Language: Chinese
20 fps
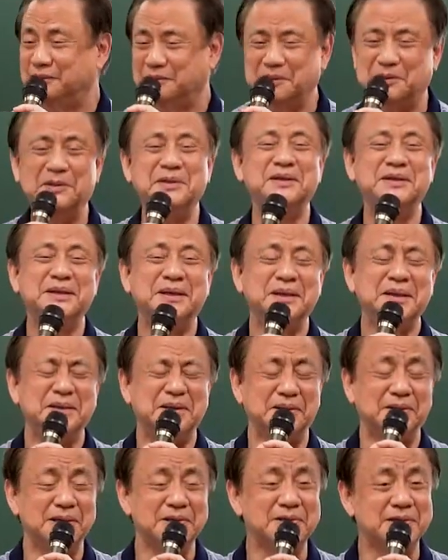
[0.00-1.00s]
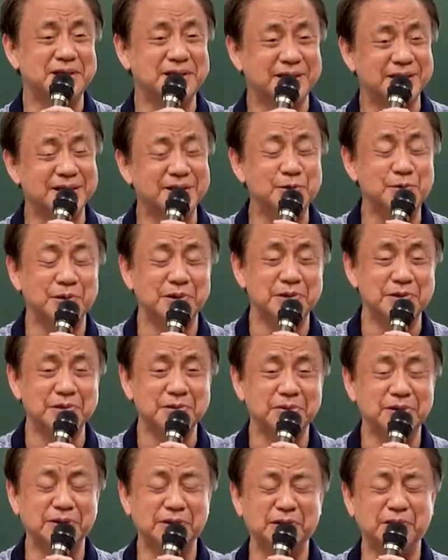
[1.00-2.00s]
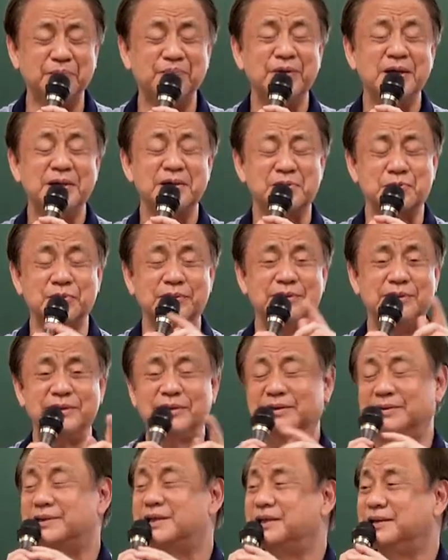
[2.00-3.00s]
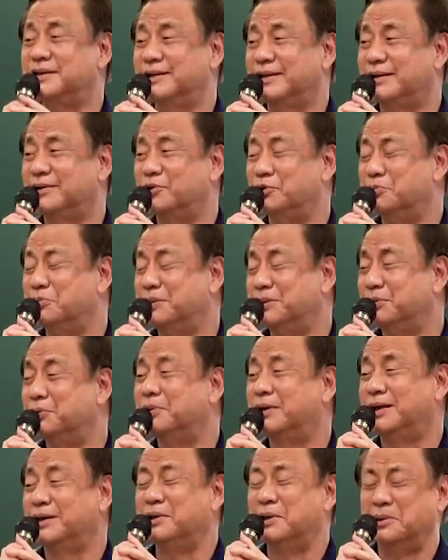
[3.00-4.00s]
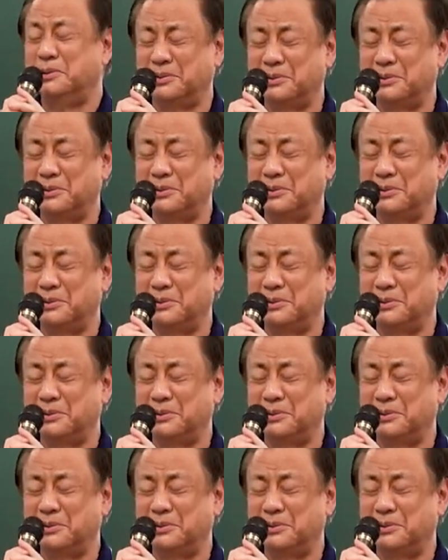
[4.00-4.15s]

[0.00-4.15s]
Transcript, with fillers: 哦，我是这个 reassure 哦，所以你要听到后面的话，